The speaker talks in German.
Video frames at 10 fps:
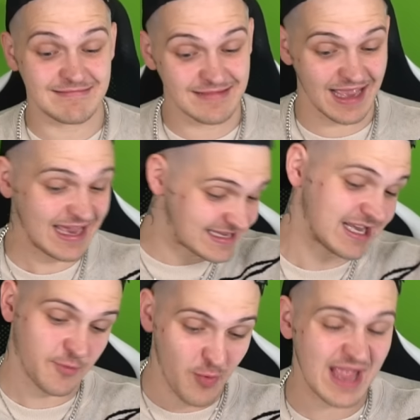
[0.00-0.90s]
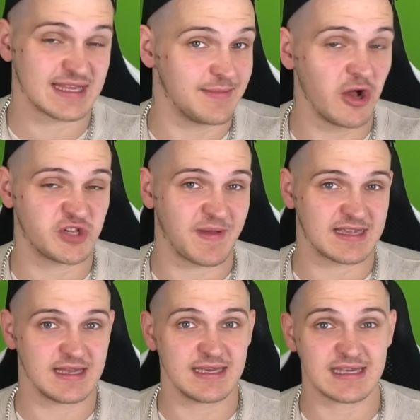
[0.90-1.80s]
richtig weird zum
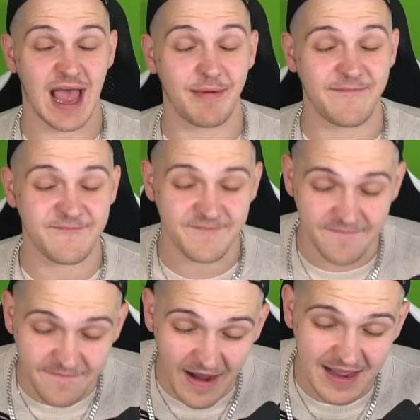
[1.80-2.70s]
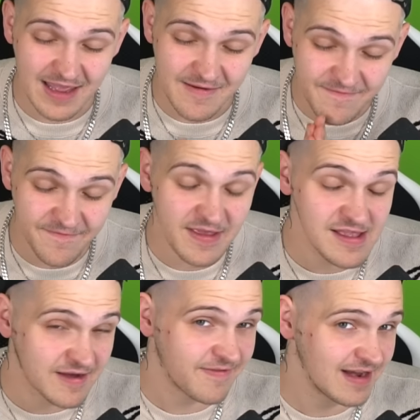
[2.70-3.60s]
Aussprechen ist, aber fucking
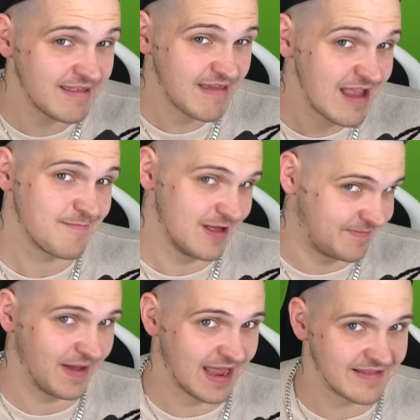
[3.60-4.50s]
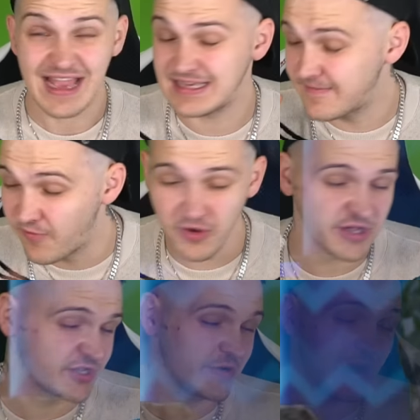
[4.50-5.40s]
viel Qualität mitbringt. Er sieht wunderschön